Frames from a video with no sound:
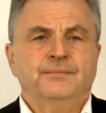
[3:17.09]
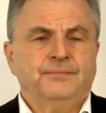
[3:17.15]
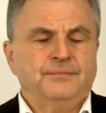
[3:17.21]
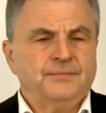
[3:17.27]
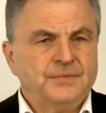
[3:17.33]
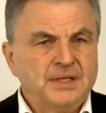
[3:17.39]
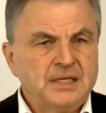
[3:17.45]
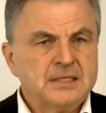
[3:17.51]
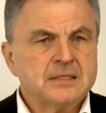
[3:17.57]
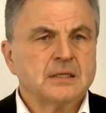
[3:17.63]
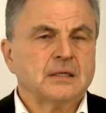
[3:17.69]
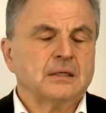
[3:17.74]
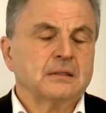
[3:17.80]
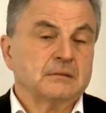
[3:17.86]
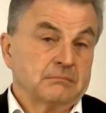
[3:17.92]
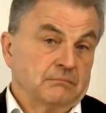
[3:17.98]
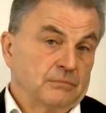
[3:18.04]

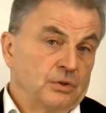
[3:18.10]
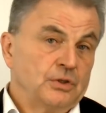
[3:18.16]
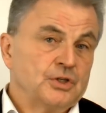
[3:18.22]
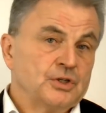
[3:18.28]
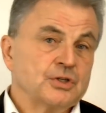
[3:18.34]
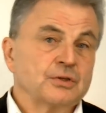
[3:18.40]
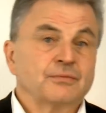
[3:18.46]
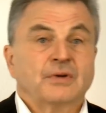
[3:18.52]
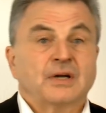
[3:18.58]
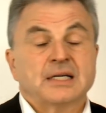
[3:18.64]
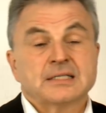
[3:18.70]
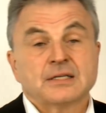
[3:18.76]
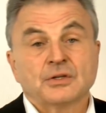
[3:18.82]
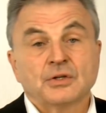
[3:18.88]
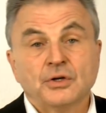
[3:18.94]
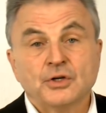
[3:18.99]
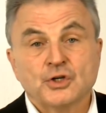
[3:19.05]
dieser
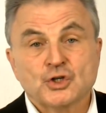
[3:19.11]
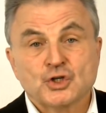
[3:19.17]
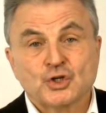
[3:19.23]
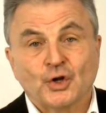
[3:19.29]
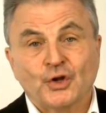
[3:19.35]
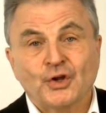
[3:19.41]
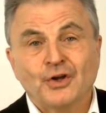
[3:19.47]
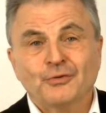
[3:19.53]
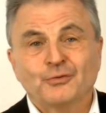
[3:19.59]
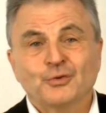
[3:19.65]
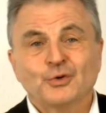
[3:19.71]
möglicherweise neuen Steuer